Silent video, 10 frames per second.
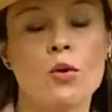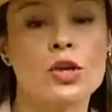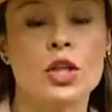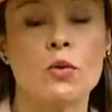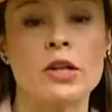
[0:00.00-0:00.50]

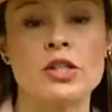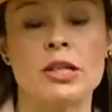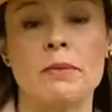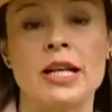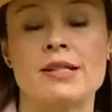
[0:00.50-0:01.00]
Hoje, com a
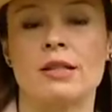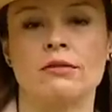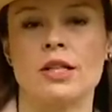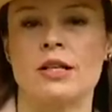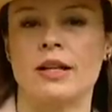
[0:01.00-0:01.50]

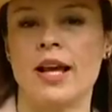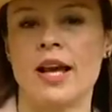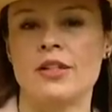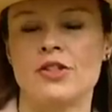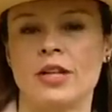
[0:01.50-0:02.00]
disseminação da
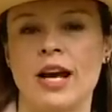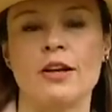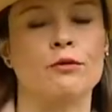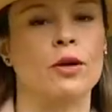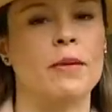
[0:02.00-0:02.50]

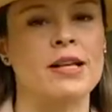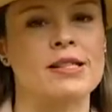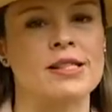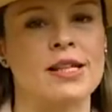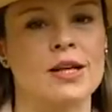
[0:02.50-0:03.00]
genética,
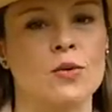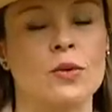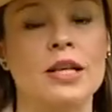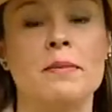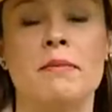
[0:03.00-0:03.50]

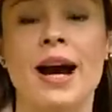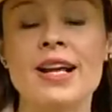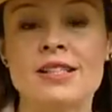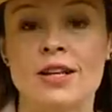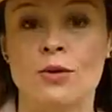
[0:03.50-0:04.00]
informação e
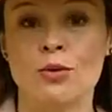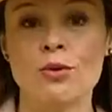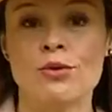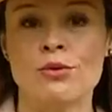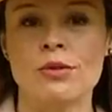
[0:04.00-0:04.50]
mais
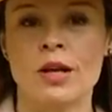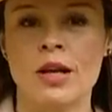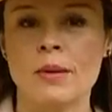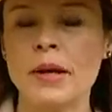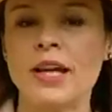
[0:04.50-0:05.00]
recursos,
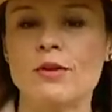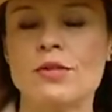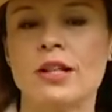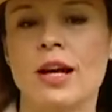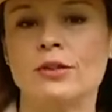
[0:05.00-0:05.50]

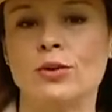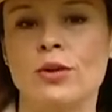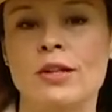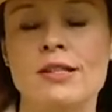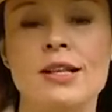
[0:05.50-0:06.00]
pequenos
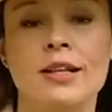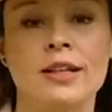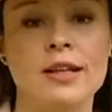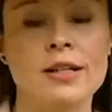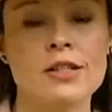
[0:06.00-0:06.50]
criadores e
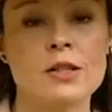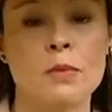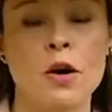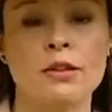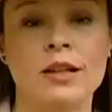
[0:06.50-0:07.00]
grandes
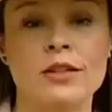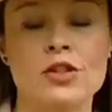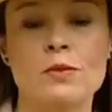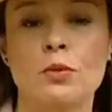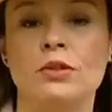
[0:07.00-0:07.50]
podem
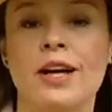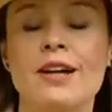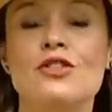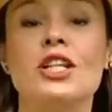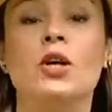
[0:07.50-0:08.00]

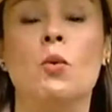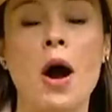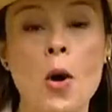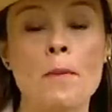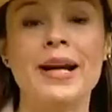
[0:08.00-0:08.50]
disputar de
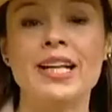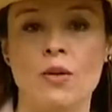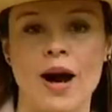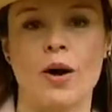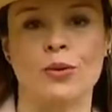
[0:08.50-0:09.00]
igual para
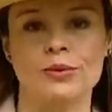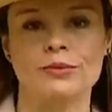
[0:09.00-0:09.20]
igual.